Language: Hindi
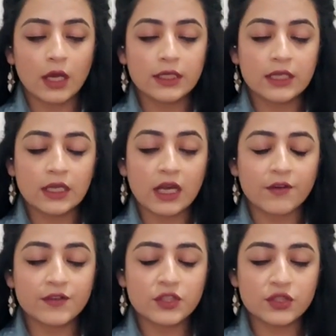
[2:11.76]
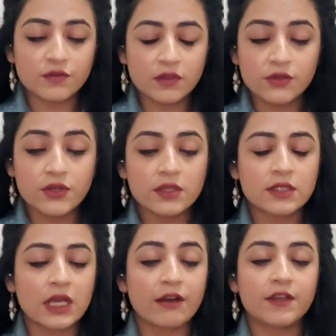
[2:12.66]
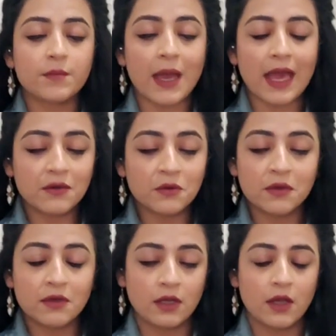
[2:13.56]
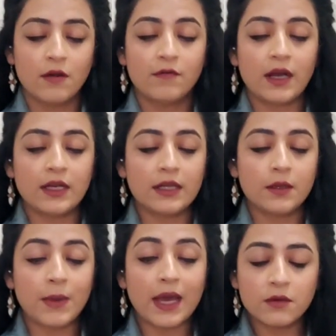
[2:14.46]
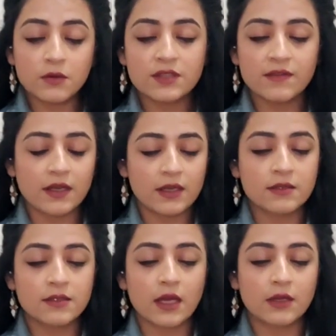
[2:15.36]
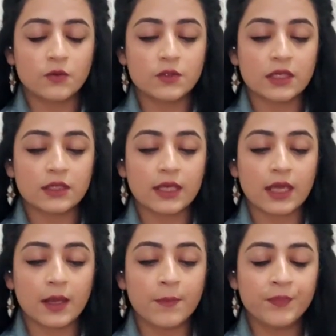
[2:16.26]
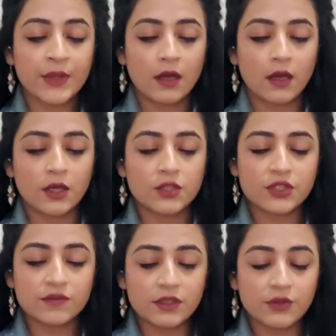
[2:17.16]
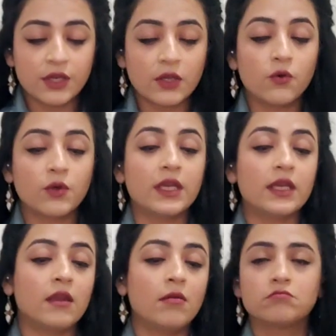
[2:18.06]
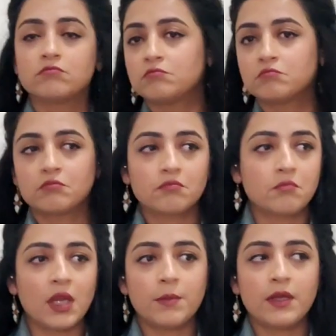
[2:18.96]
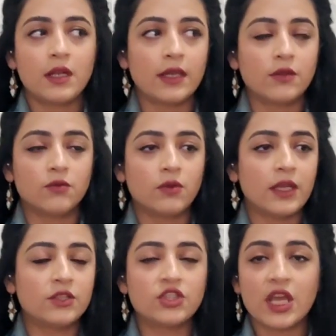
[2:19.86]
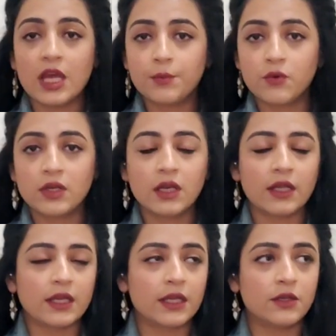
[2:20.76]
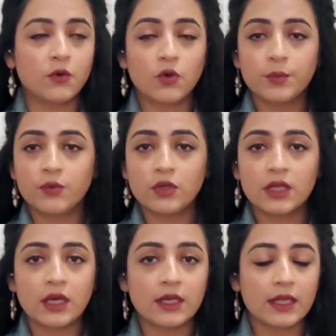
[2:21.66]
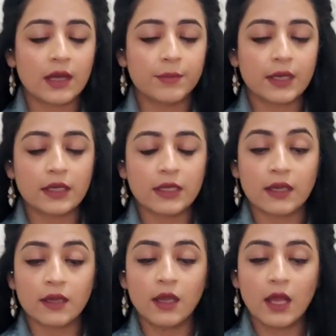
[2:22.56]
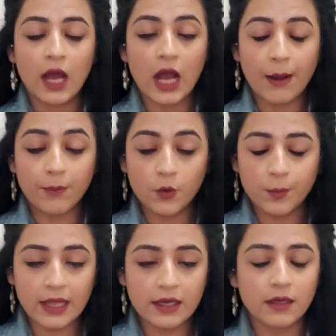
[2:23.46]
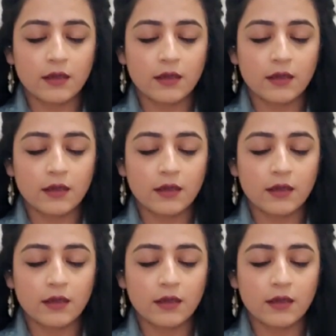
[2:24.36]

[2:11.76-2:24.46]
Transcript: ये काफी शिवलरियस काफी मैनोर वाले मैनोर्स वाले इंसान हो सकते हैं शिवलरी uh, होगी मे बी लाइक यू नो लाइक चेयर पुल करें डोर पुल करें आपके लिए आपको पहले